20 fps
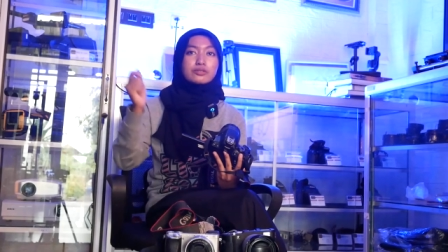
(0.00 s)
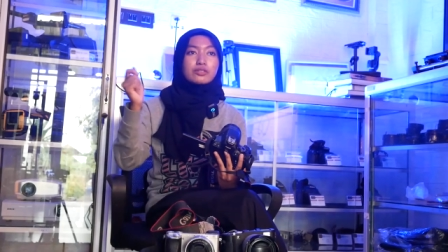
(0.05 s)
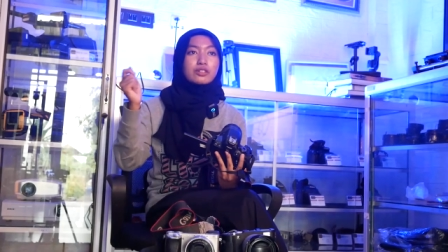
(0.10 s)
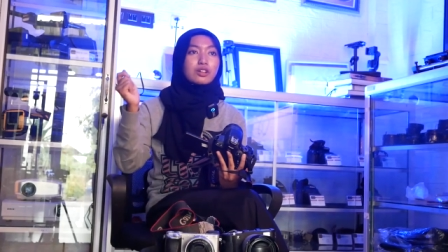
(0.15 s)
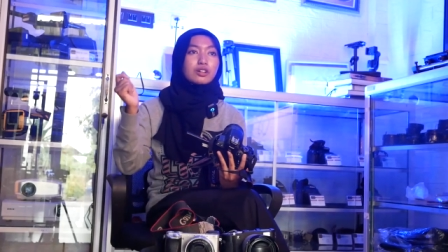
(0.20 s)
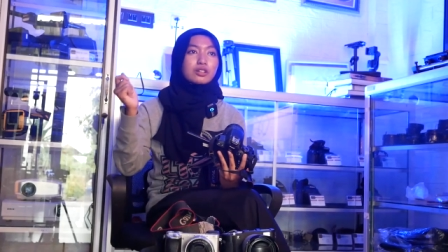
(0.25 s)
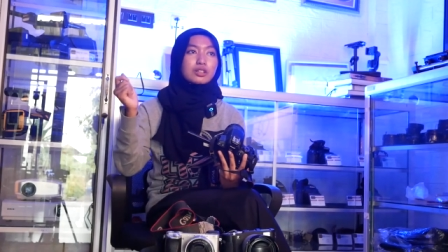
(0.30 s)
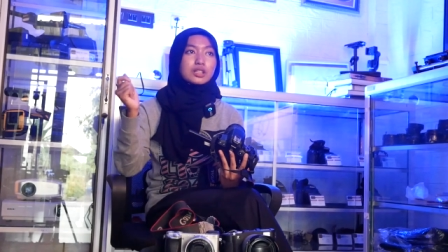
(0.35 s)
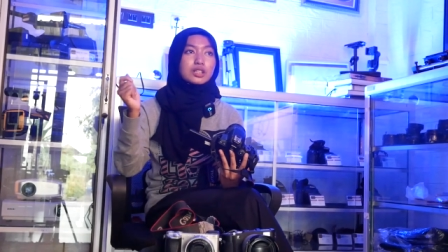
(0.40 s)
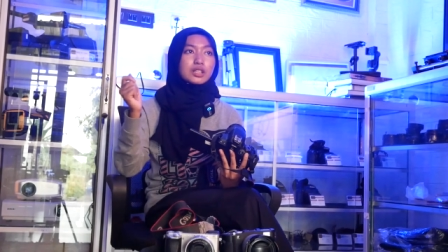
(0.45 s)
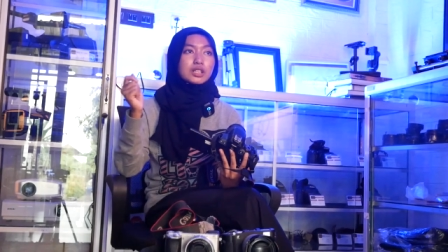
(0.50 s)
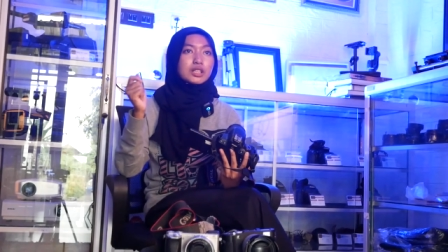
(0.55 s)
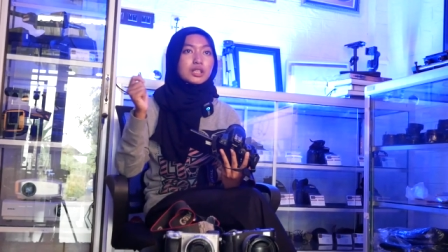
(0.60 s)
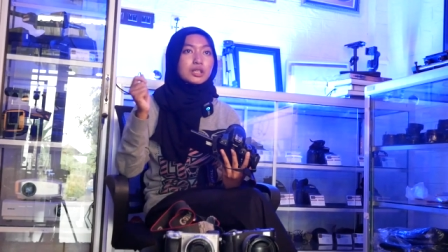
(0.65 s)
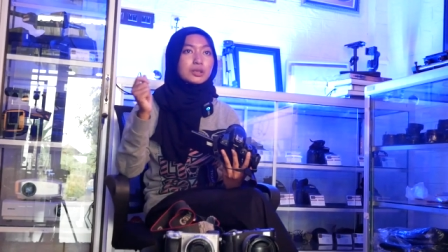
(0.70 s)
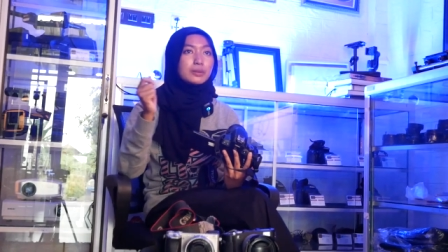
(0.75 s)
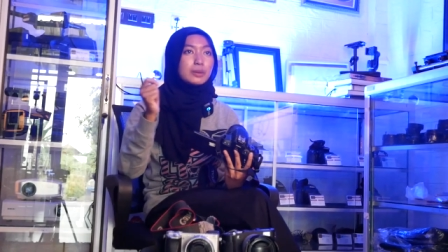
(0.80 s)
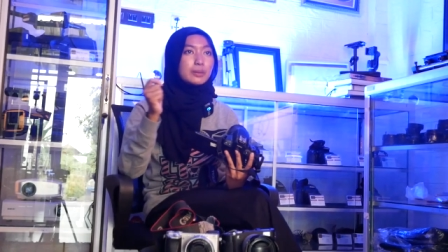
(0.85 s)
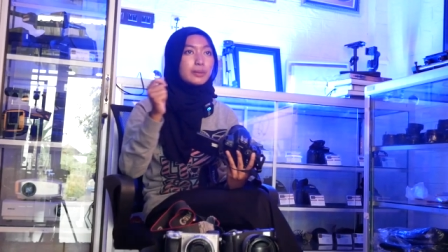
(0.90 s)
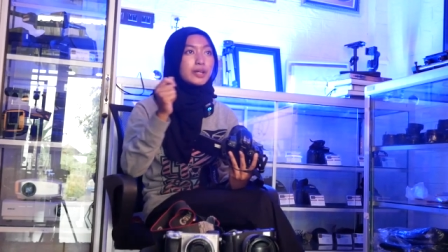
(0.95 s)
vlog
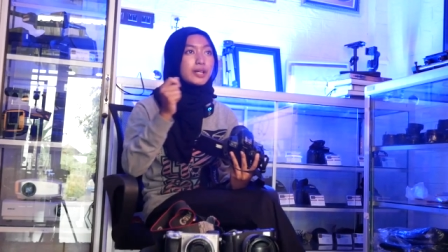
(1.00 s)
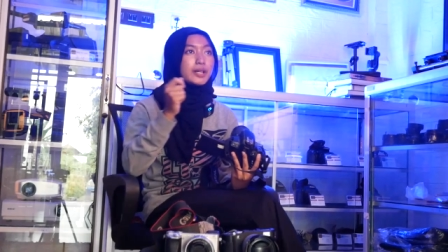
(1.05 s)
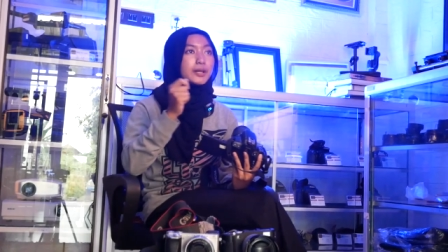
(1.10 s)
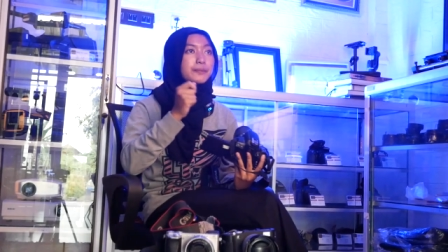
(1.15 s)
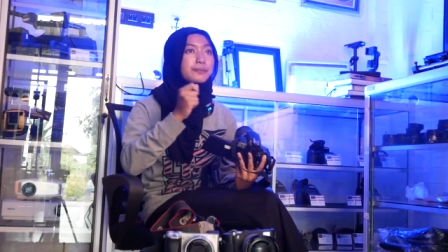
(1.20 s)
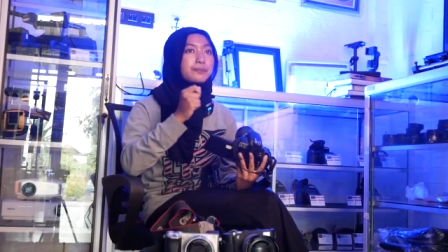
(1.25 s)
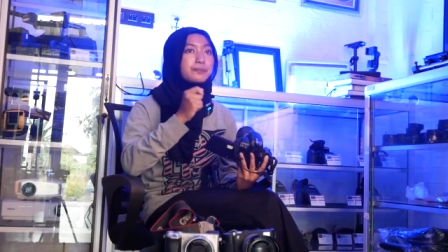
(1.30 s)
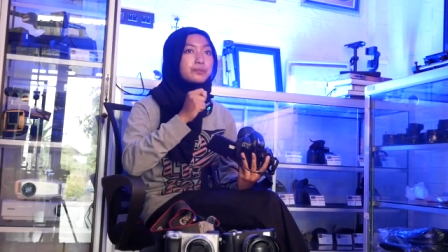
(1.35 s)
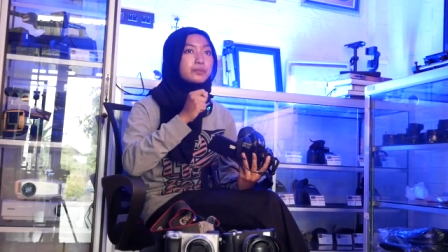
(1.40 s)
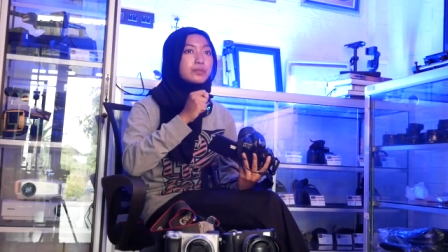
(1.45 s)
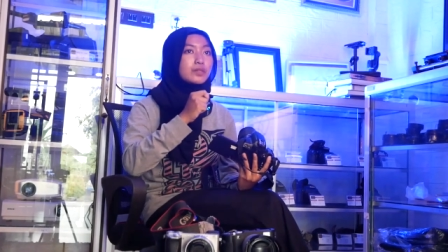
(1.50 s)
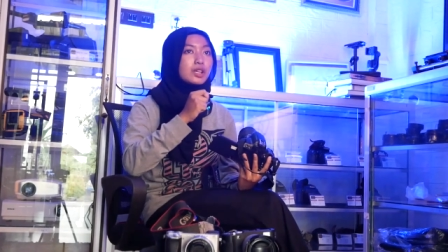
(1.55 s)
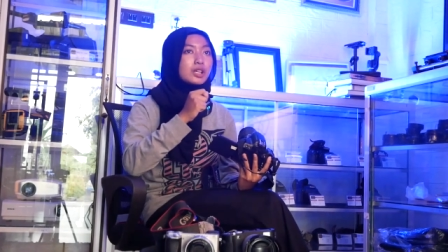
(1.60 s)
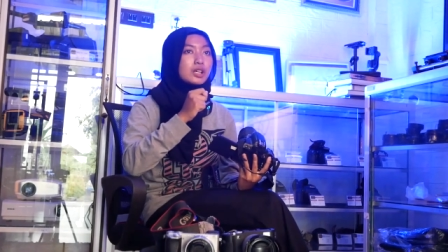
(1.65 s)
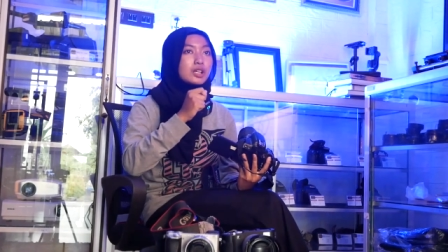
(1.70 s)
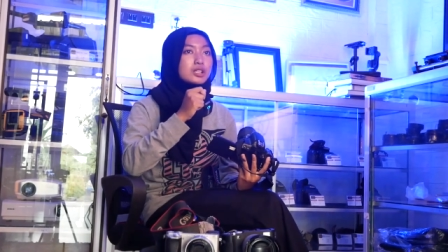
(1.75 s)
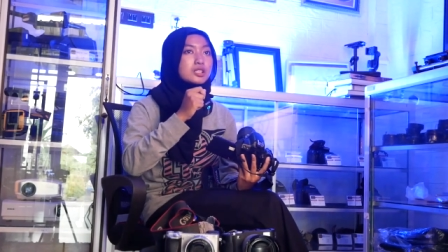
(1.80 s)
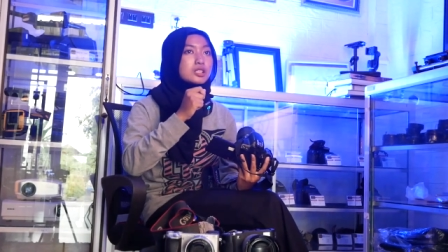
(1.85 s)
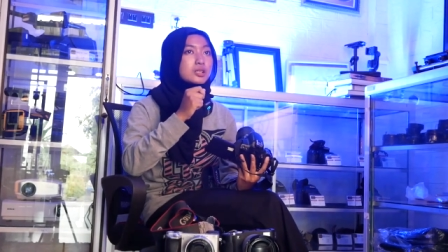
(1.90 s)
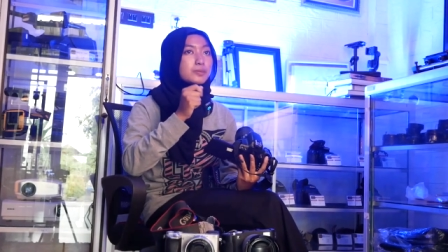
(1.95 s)
um, apa ya
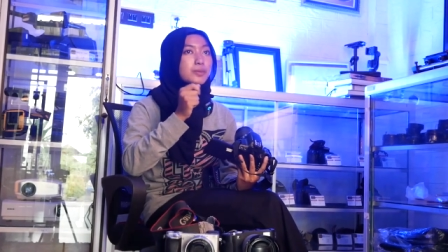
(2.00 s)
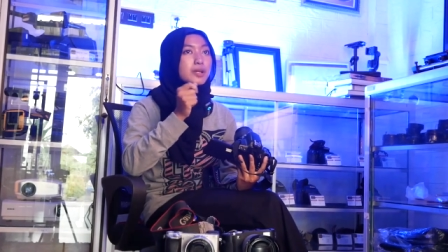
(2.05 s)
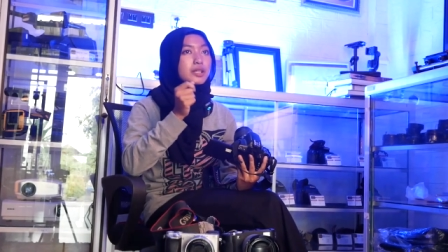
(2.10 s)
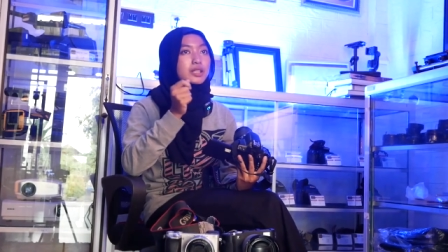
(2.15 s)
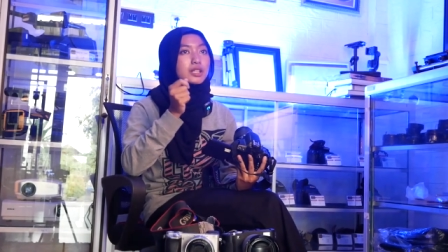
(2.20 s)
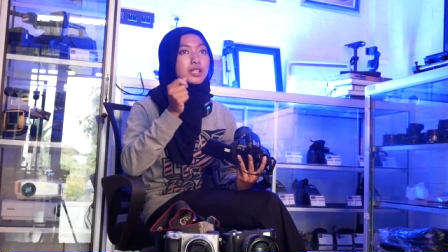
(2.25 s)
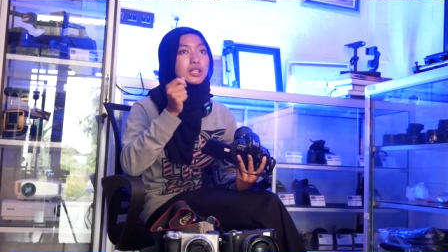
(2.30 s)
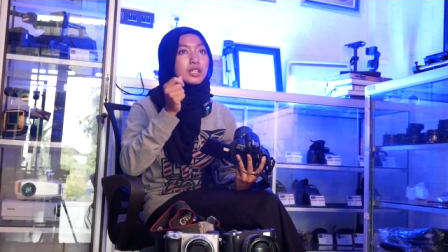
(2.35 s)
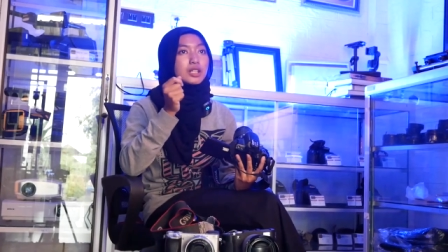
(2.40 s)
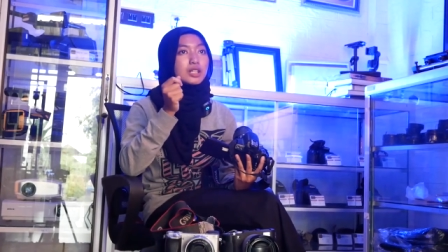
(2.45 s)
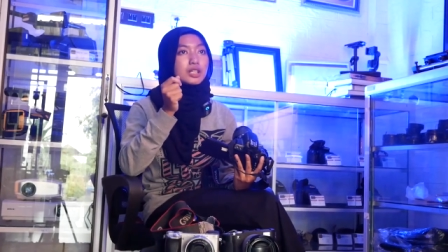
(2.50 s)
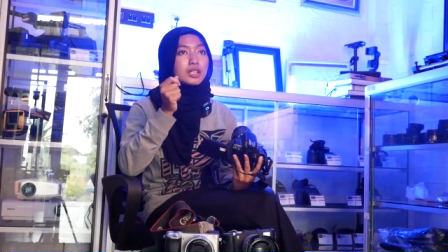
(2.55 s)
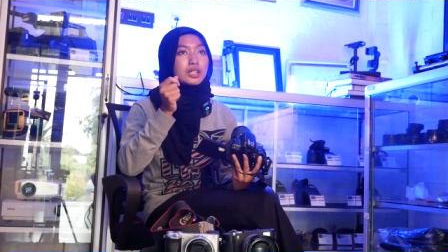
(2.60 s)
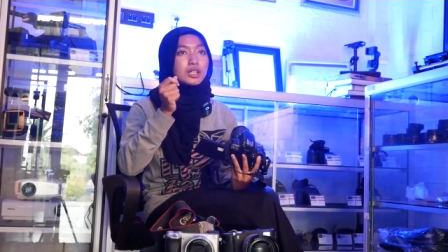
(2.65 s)
seperti